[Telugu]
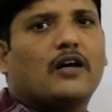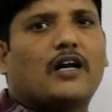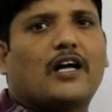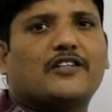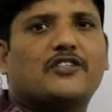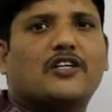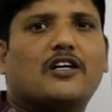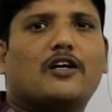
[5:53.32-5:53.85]

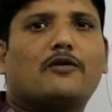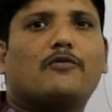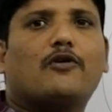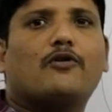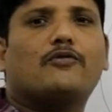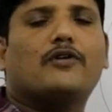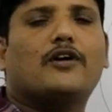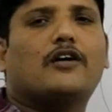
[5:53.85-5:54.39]

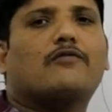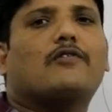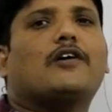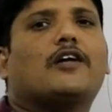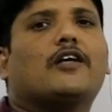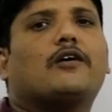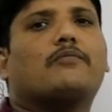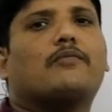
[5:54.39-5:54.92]
రాజ్యాంగంలో
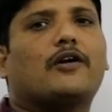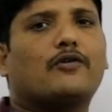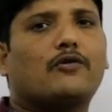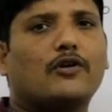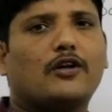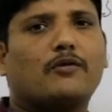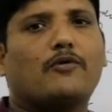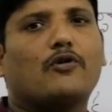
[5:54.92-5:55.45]
ఉన్నటువంటి
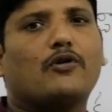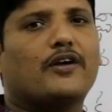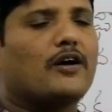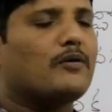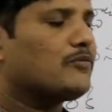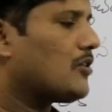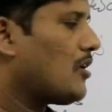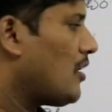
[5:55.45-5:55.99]
మరికొన్ని మౌలిక
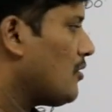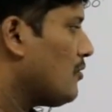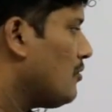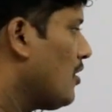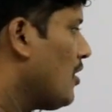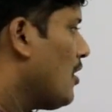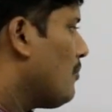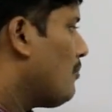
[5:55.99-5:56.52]
అంశాలను
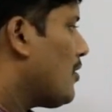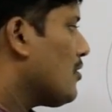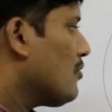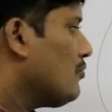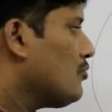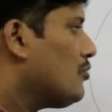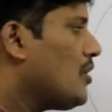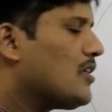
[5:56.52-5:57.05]
మరియు
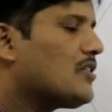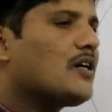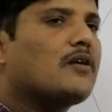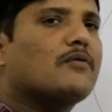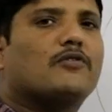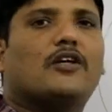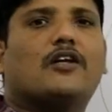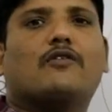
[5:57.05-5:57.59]

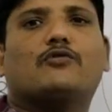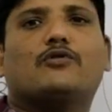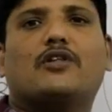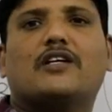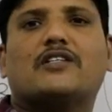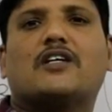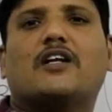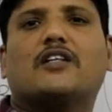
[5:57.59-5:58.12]
ఉద్దేశాల తీర్
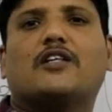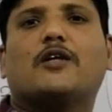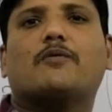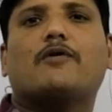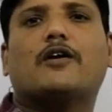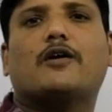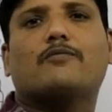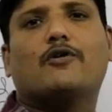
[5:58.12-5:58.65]
ఉద్దేశాల
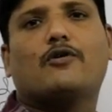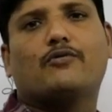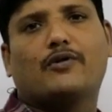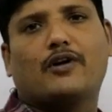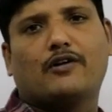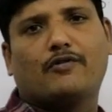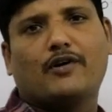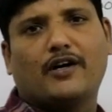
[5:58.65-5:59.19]
తీర్మానంలో
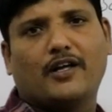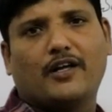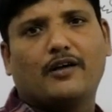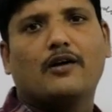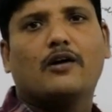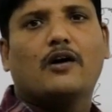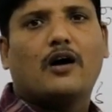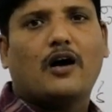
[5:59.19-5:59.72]
ఉన్నటువంటి
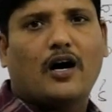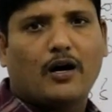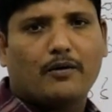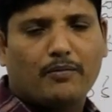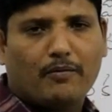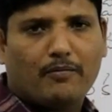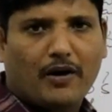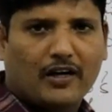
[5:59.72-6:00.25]

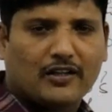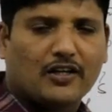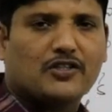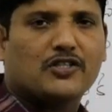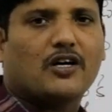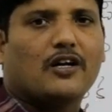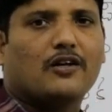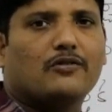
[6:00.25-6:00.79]

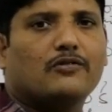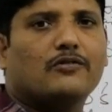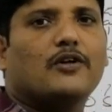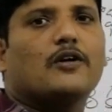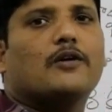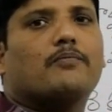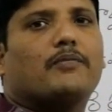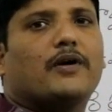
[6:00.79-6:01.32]
ఆదర్శాలను
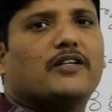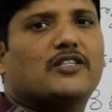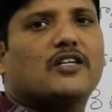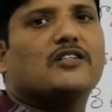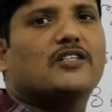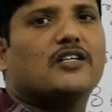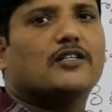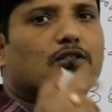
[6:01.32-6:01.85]

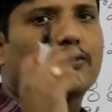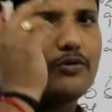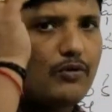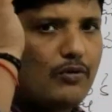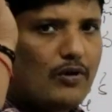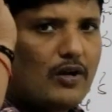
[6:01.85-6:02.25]
మెన్షన్ చేస్తూ